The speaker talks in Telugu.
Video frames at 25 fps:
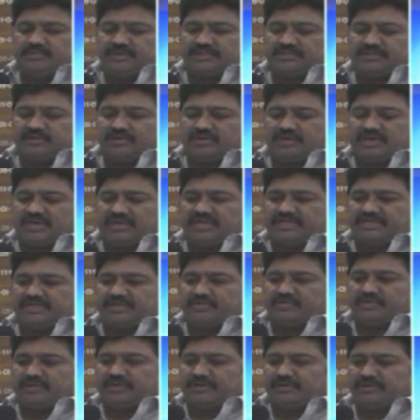బస్సులో
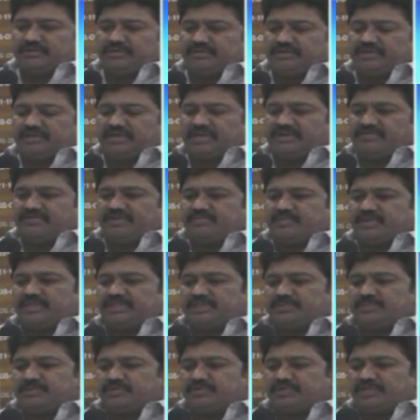కండక్టర్ ఉండరు డ్రైవర్
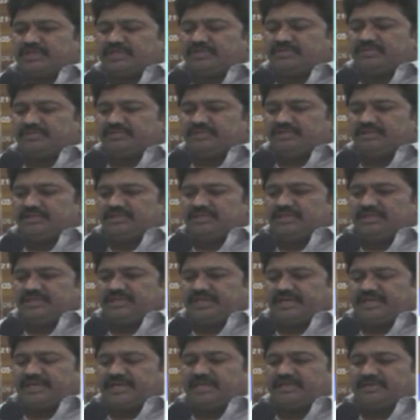మాత్రమే ఉంటారు
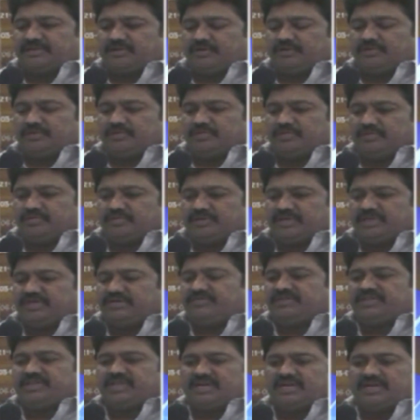టికెట్లు
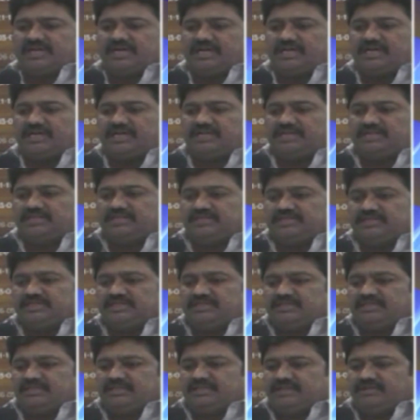రెండు విధాలుగా
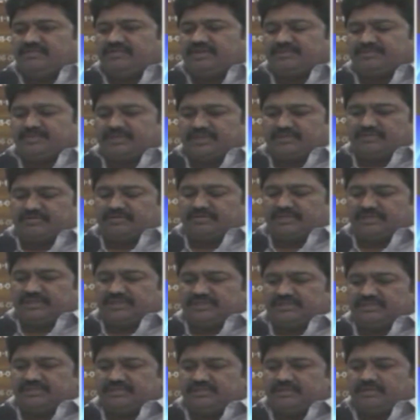ఇవ్వడం జరుగుతుంది
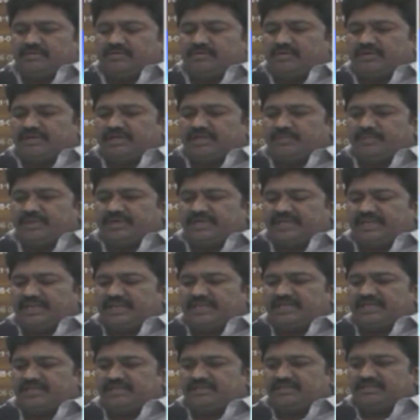ఒకటేమంటే
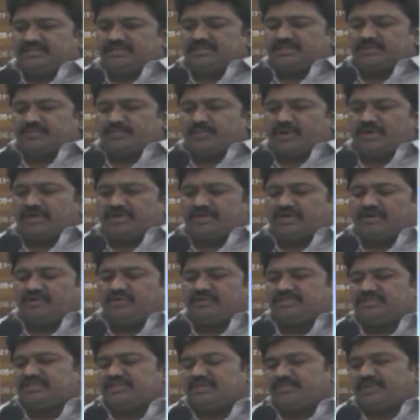స్పాట్లో
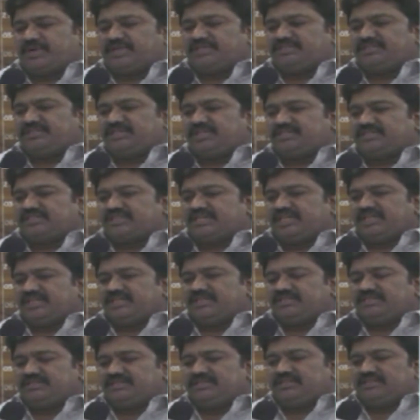వచ్చిన ప్యాసింజర్స్కి
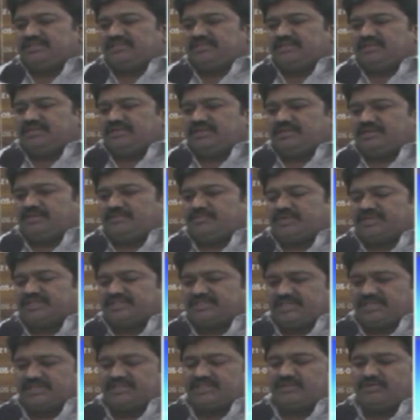బస్
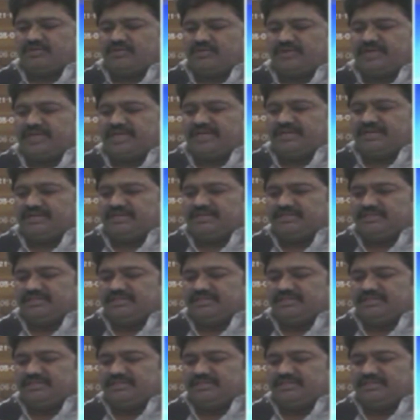స్టేషన్లోనే